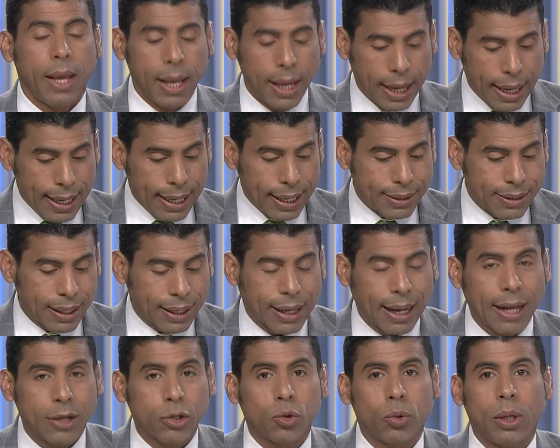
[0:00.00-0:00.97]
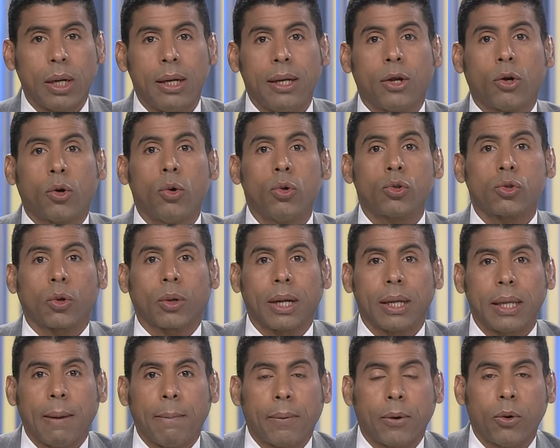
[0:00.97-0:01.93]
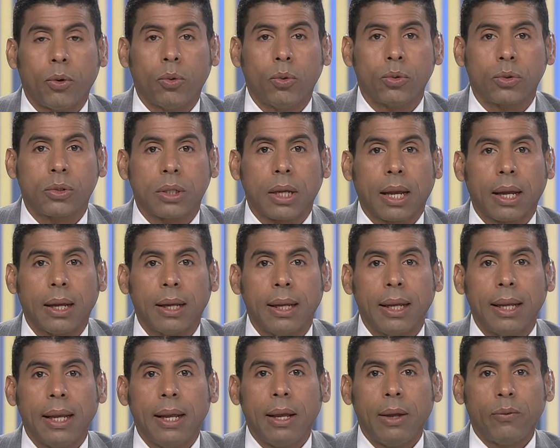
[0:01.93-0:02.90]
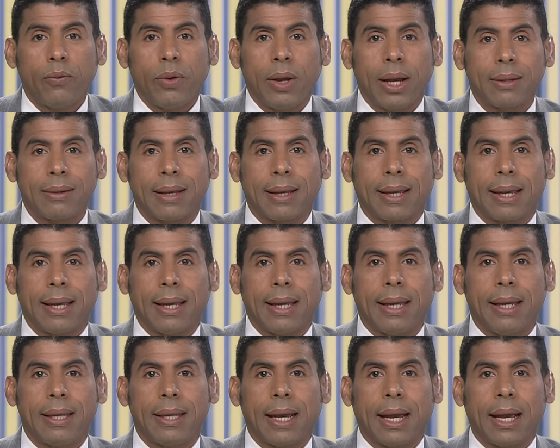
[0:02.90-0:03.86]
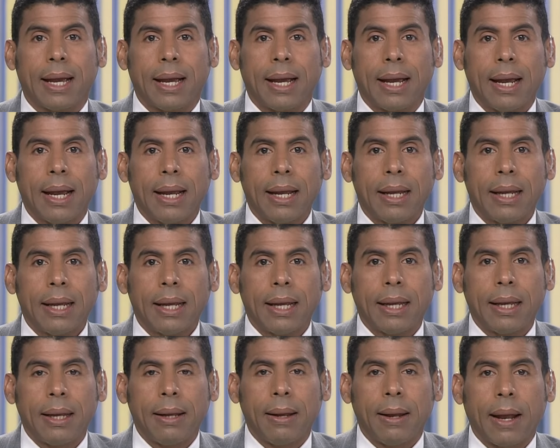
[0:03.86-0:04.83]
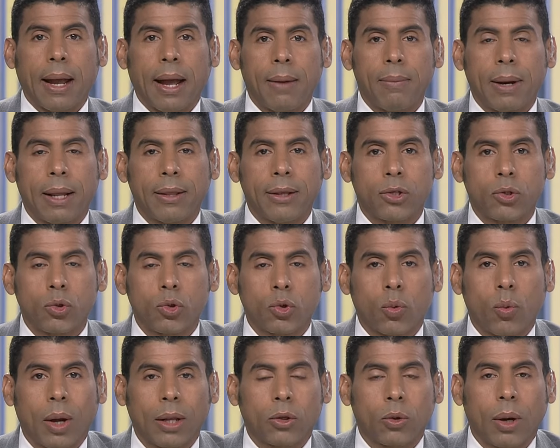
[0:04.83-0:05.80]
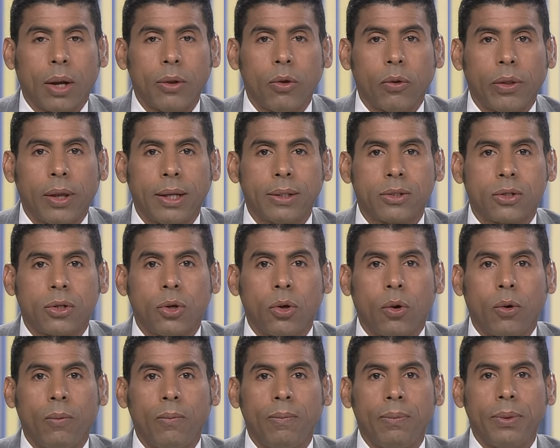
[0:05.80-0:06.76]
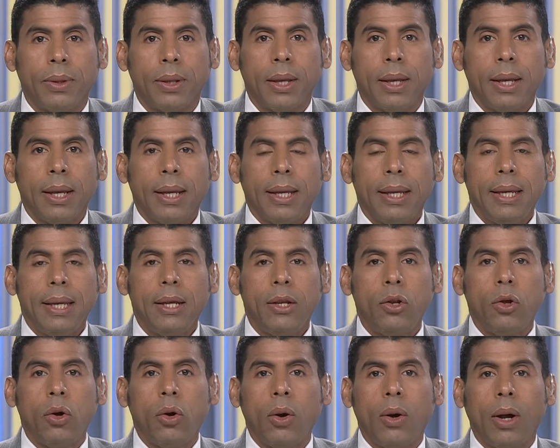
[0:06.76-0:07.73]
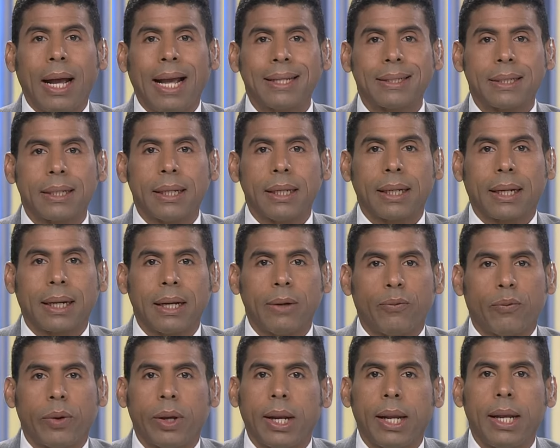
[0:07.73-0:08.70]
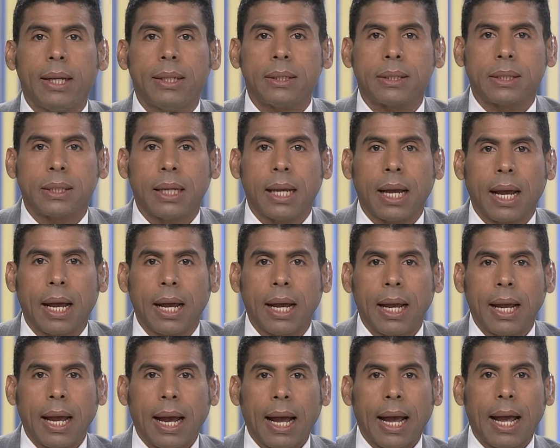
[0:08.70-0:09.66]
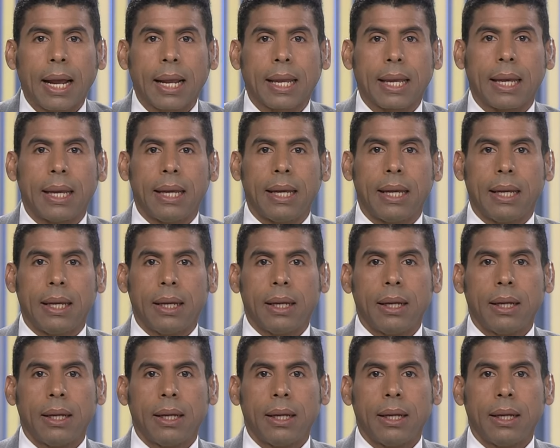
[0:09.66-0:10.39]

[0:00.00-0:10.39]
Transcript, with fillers: En este caso, en el discurso que ella pronuncia, fíjate que ella eh, habla de sus cuatro años de gestión y no hace referencia a que,